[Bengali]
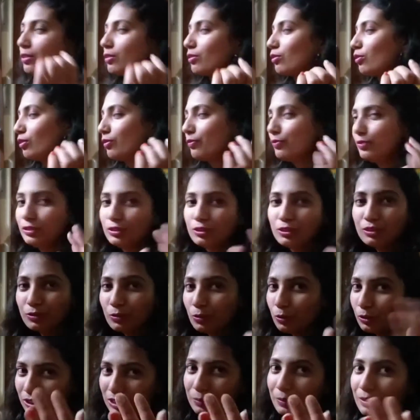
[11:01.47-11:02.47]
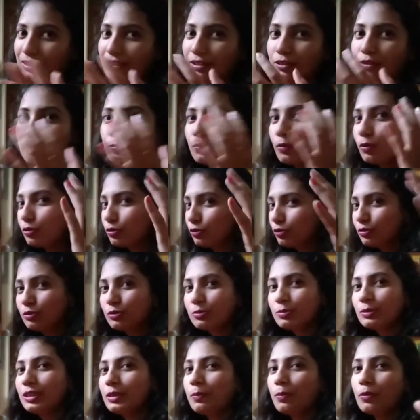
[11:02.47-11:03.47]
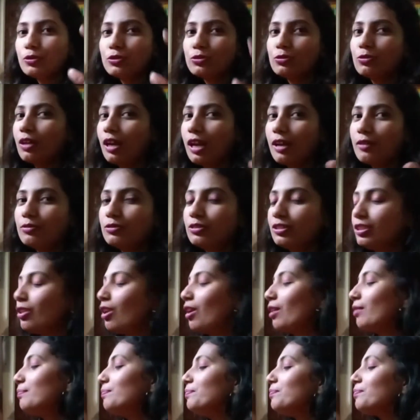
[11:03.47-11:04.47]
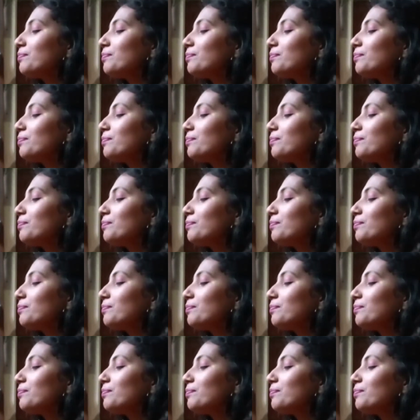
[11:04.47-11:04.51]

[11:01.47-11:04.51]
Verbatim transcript: তো কোনো ভিডিও করতে পারি কারণ প্রচুর ভিড় প্রচুর ক্রাউড ছিল